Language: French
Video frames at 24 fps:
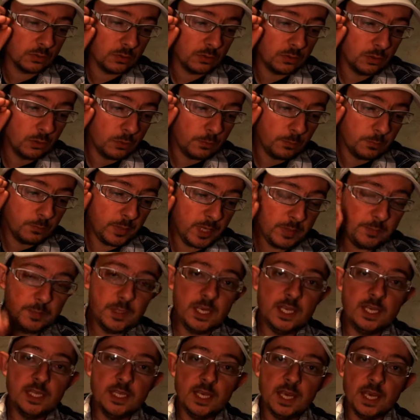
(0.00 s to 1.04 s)
de
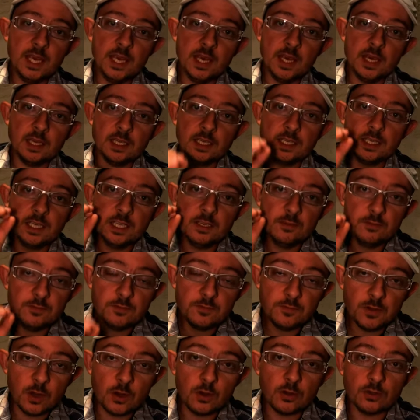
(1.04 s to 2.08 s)
pépinières qui
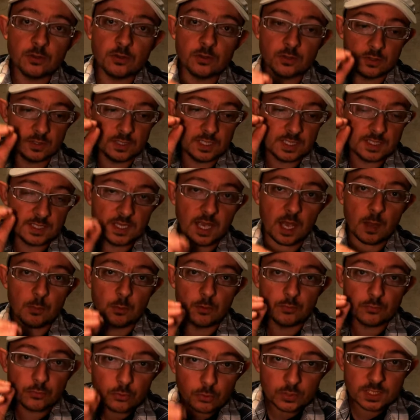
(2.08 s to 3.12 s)
vendent des
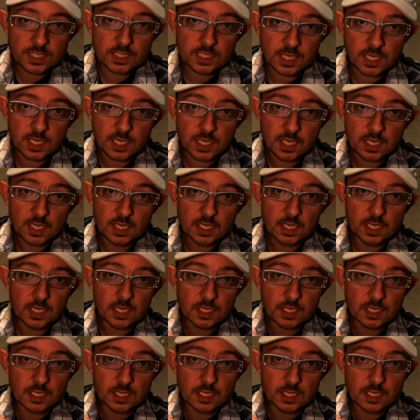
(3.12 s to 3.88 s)
arbres fruitiers